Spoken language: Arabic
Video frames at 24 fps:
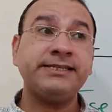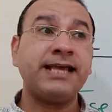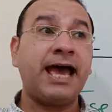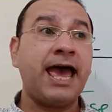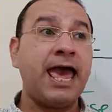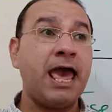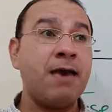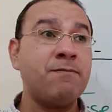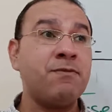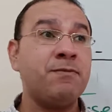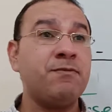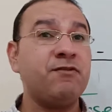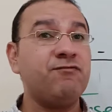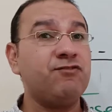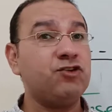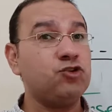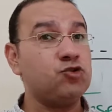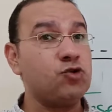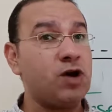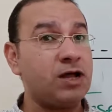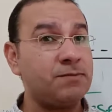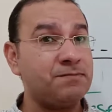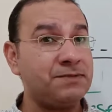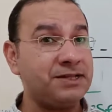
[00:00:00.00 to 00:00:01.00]
حابب
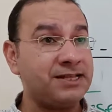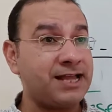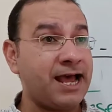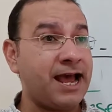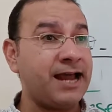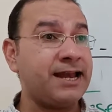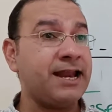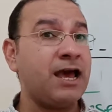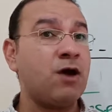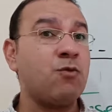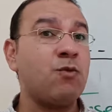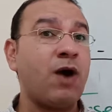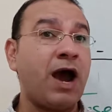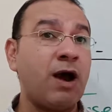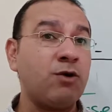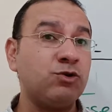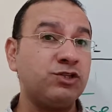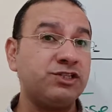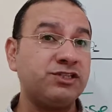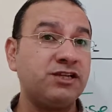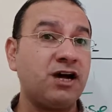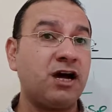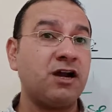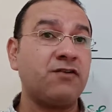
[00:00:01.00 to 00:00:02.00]
الفيديوهات بتاعنا
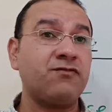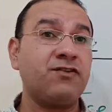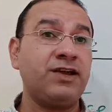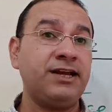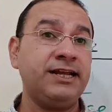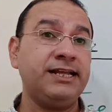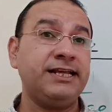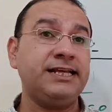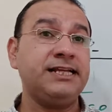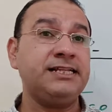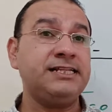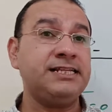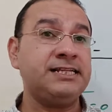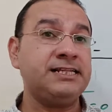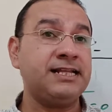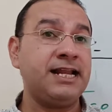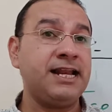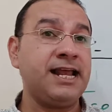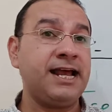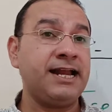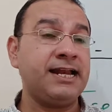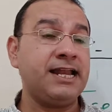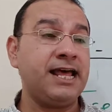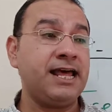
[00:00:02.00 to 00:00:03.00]
وعاوز تعرف احنا الجديد
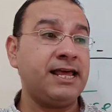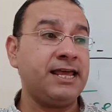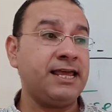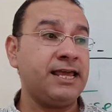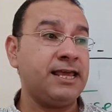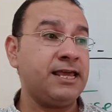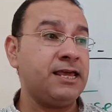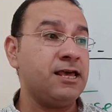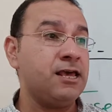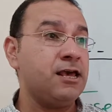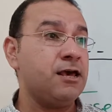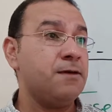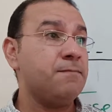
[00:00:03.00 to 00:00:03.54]
اللي احنا ايه